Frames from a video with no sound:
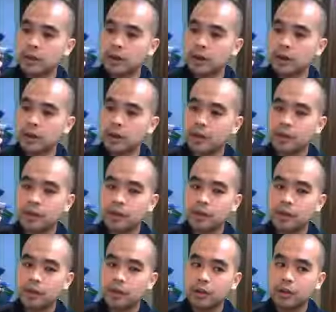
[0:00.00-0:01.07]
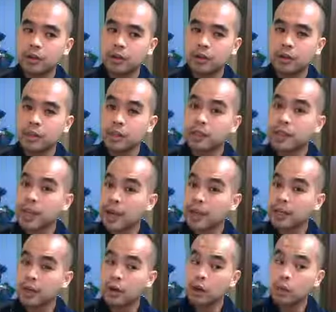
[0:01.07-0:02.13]
coi nó
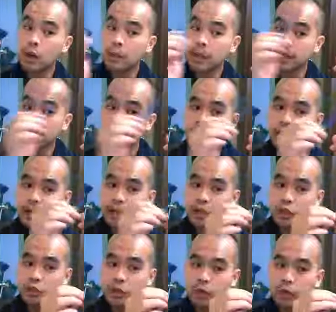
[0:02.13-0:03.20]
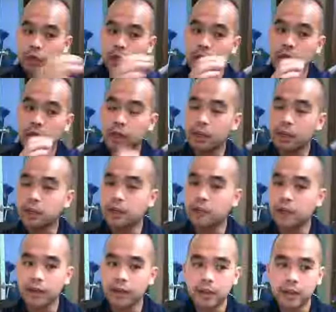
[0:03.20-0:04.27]
nháy nó qua bên tay này chuyển nó y hệt như
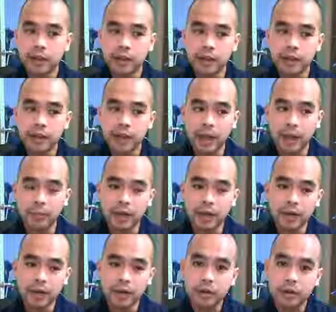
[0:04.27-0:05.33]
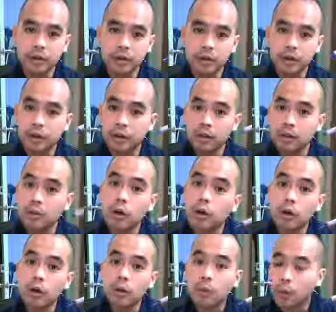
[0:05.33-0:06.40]
vậy cầm nó lúc đầu
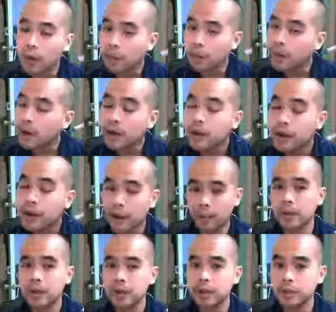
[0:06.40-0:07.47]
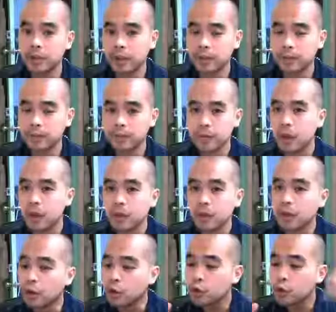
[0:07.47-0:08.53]
không quen mà cứ cầm nó như vậy
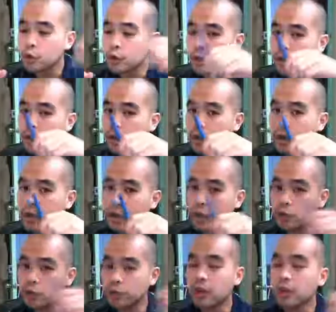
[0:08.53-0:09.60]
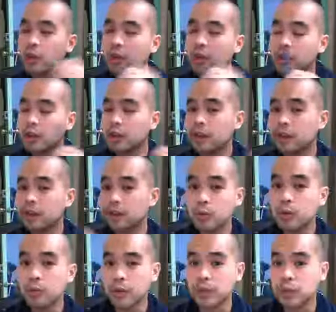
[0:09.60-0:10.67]
đừng có chuyển ngược lại chuyển ngược lại là giống
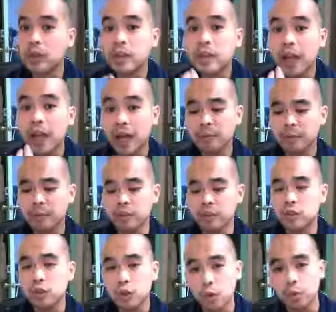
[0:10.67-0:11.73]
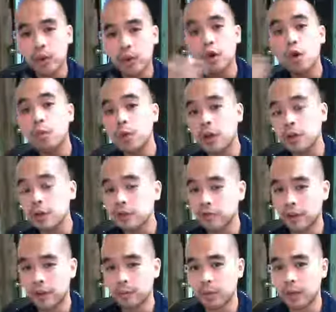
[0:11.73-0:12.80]
như mình nói tiếng anh mà mình sử dụng cái ngôn ngữ tiếng
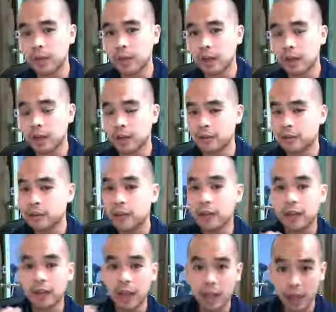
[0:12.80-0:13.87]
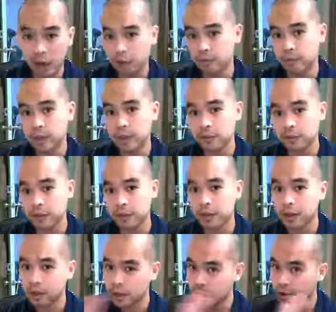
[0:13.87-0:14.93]
việt mình trở lại là xài cái alphabet tiếng việt